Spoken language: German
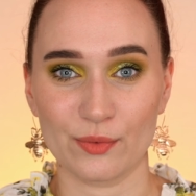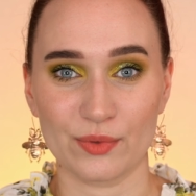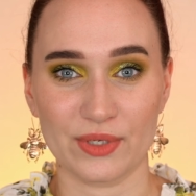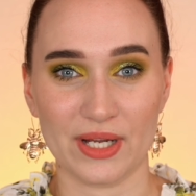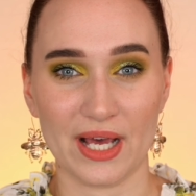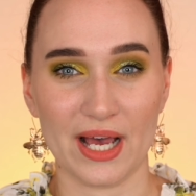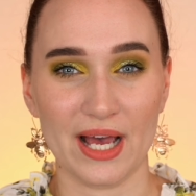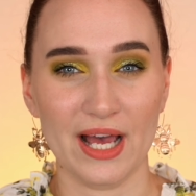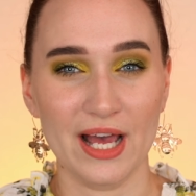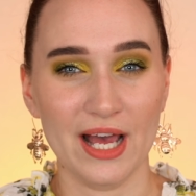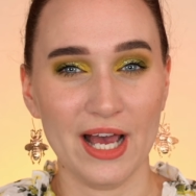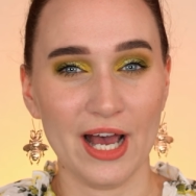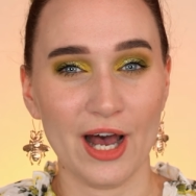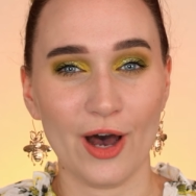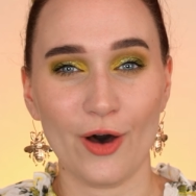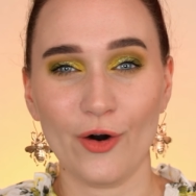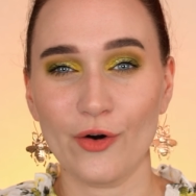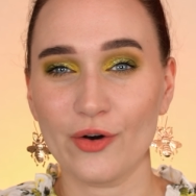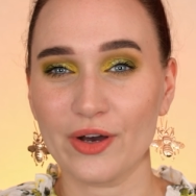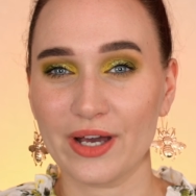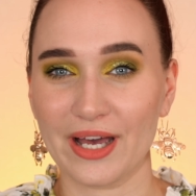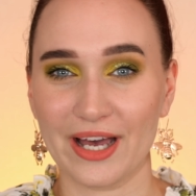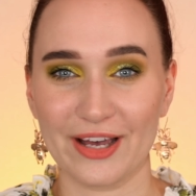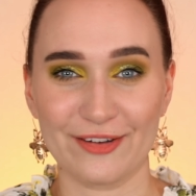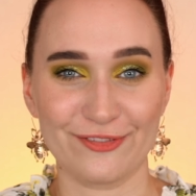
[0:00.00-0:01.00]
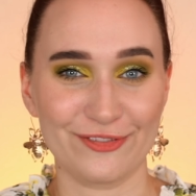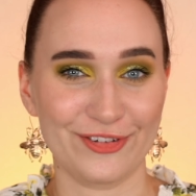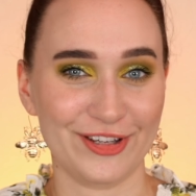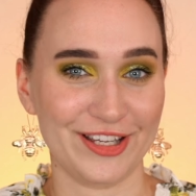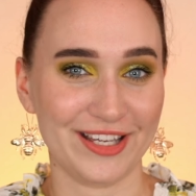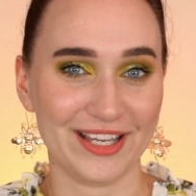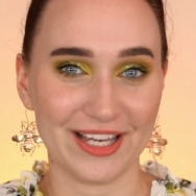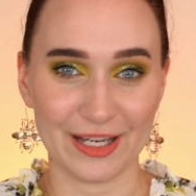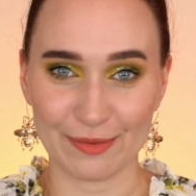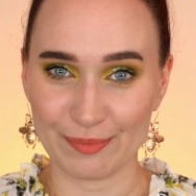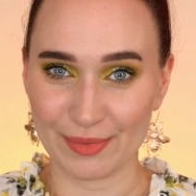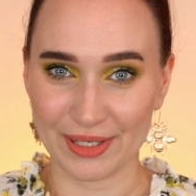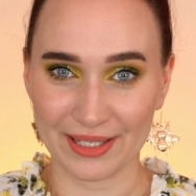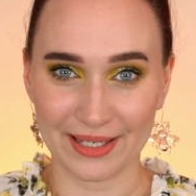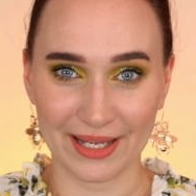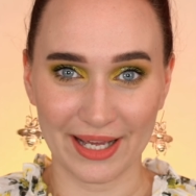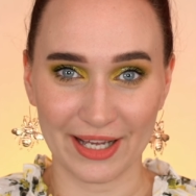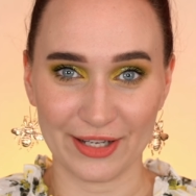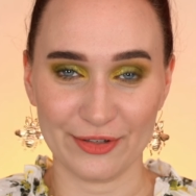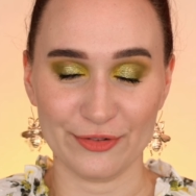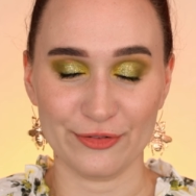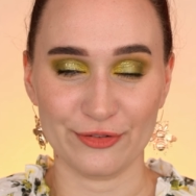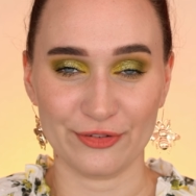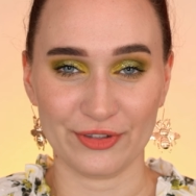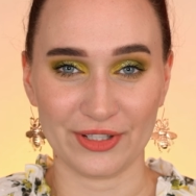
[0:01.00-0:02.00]
Oder auch Kaffee kann man
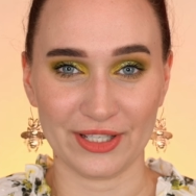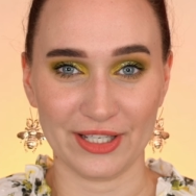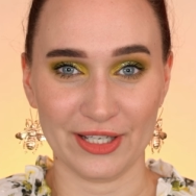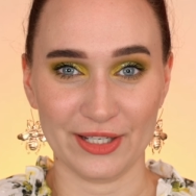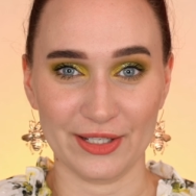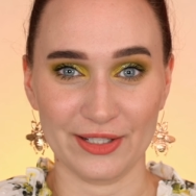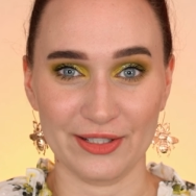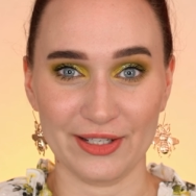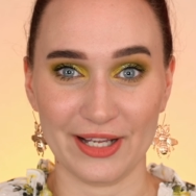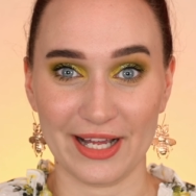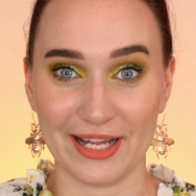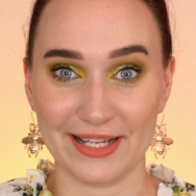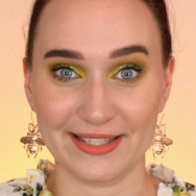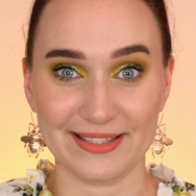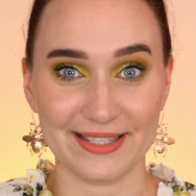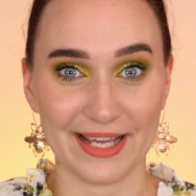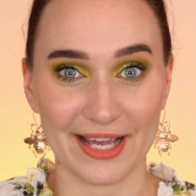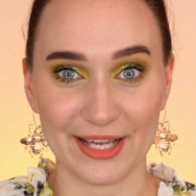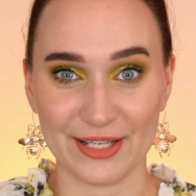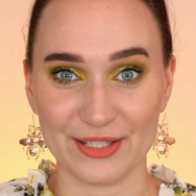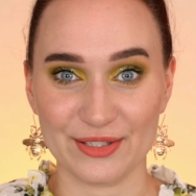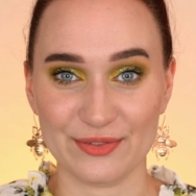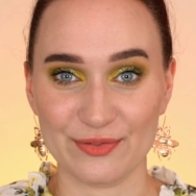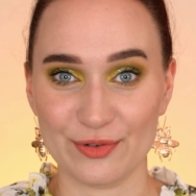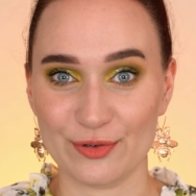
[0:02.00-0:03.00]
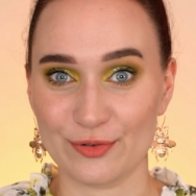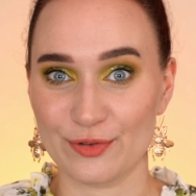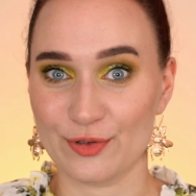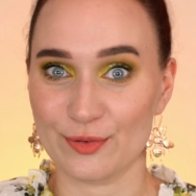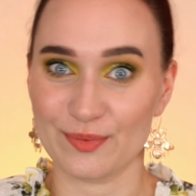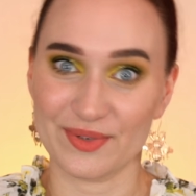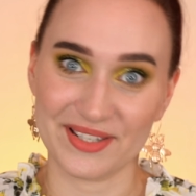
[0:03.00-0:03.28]
einfrieren als Eiswürfel,